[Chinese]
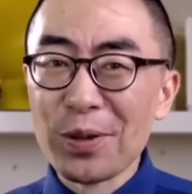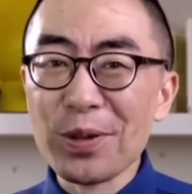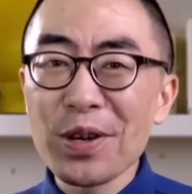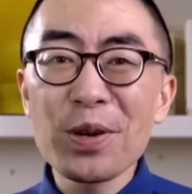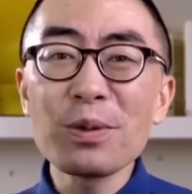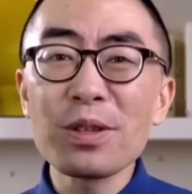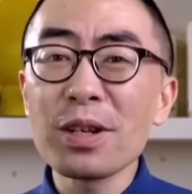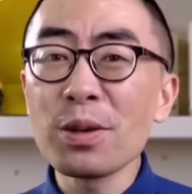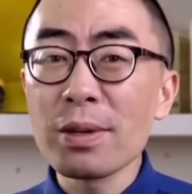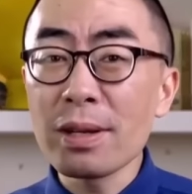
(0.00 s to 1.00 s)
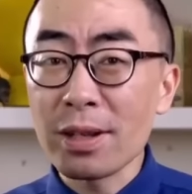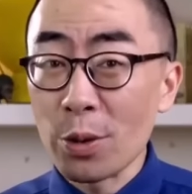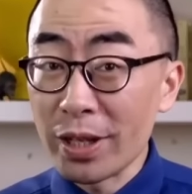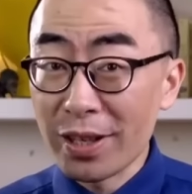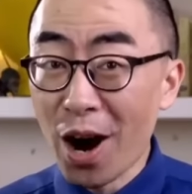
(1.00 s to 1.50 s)
与人工智能共生，
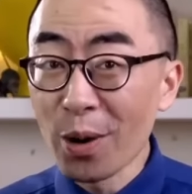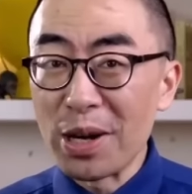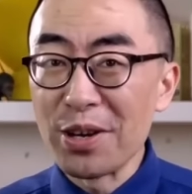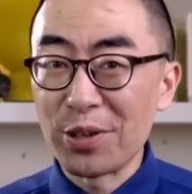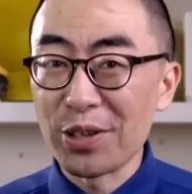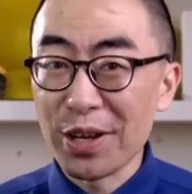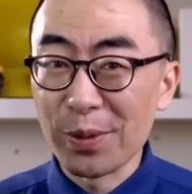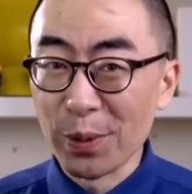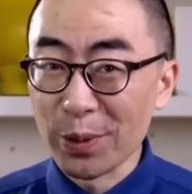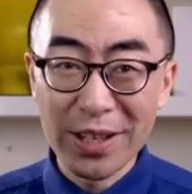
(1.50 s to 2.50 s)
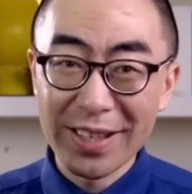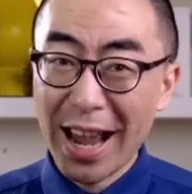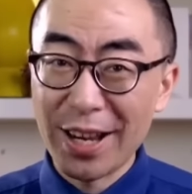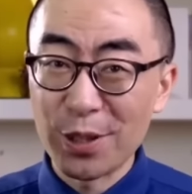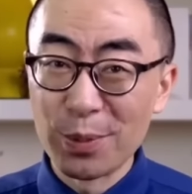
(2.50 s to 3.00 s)
成为超人，实现永生
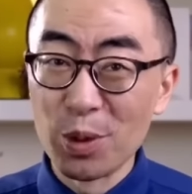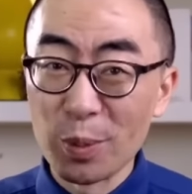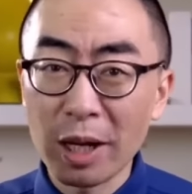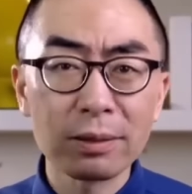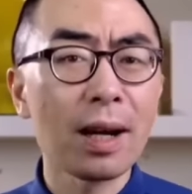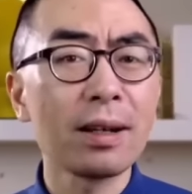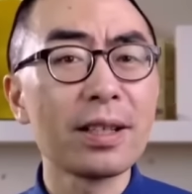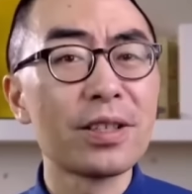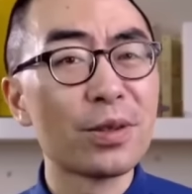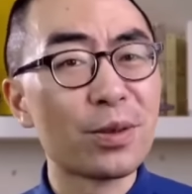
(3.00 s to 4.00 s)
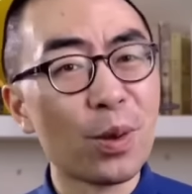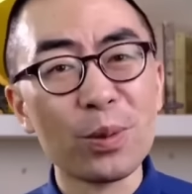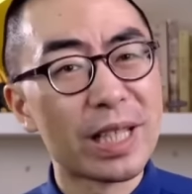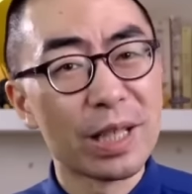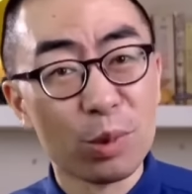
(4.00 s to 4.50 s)
才是目标。当然，那是
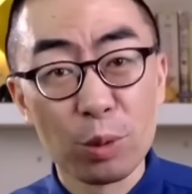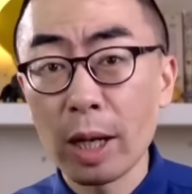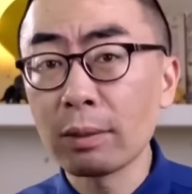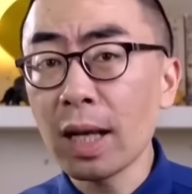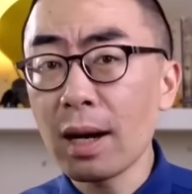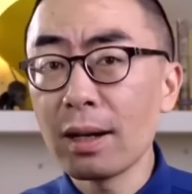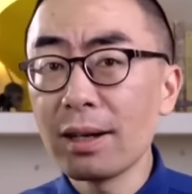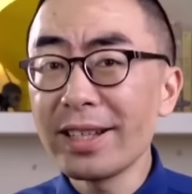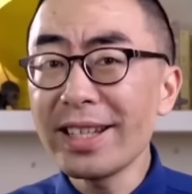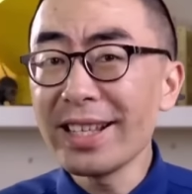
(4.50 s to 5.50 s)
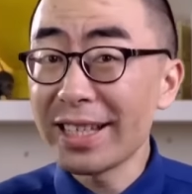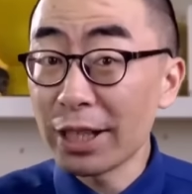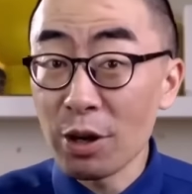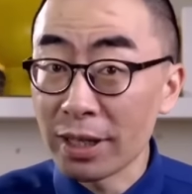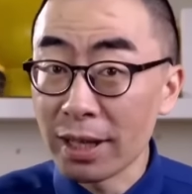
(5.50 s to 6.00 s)
终极目标。那现
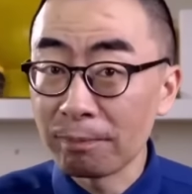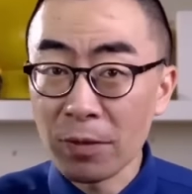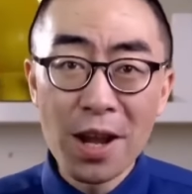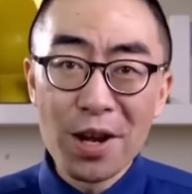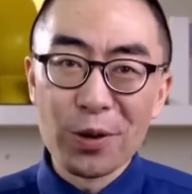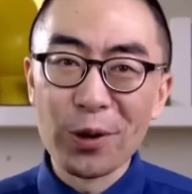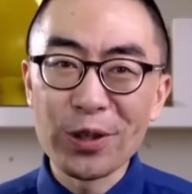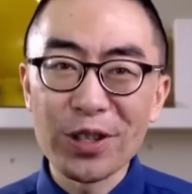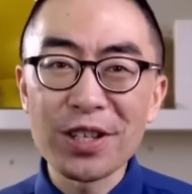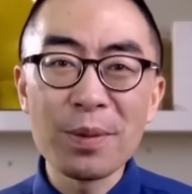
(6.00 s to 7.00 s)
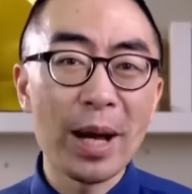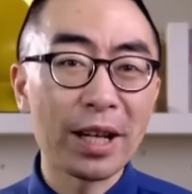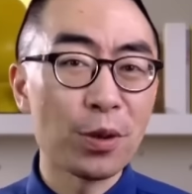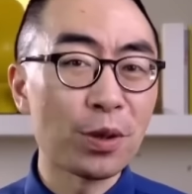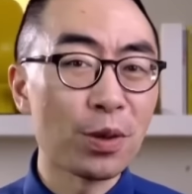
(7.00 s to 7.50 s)
阶段呢？我是人称百
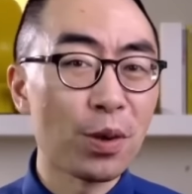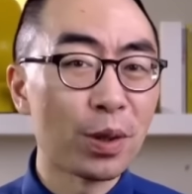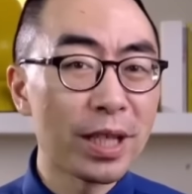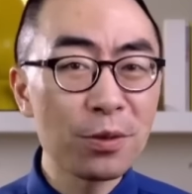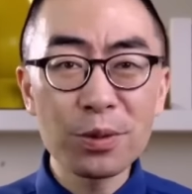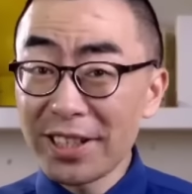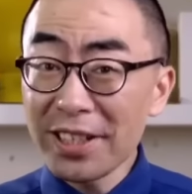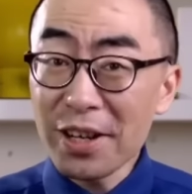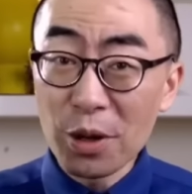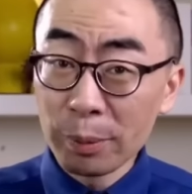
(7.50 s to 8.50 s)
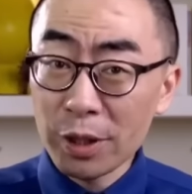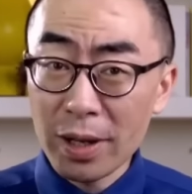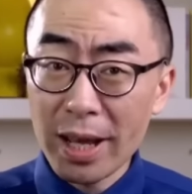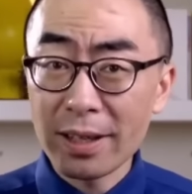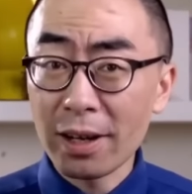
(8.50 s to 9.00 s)
科全书的火箭树，今天我们
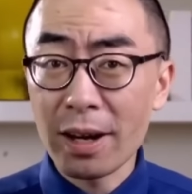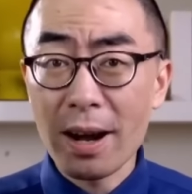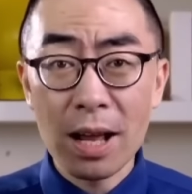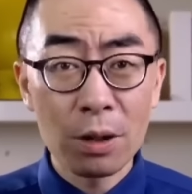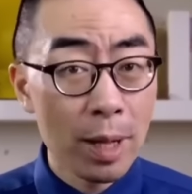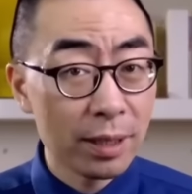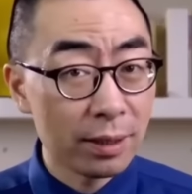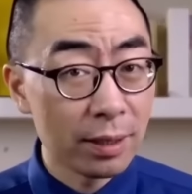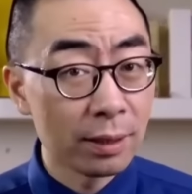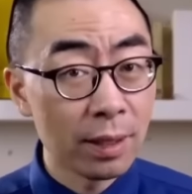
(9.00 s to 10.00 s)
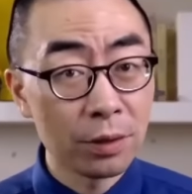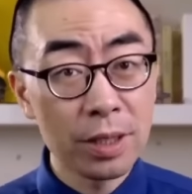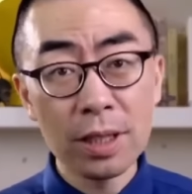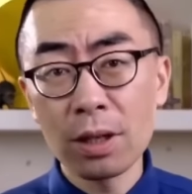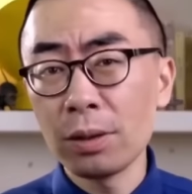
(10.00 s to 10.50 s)
就来聊聊 Elon Musk 的脑
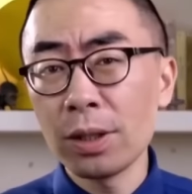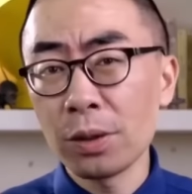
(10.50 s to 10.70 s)
机接口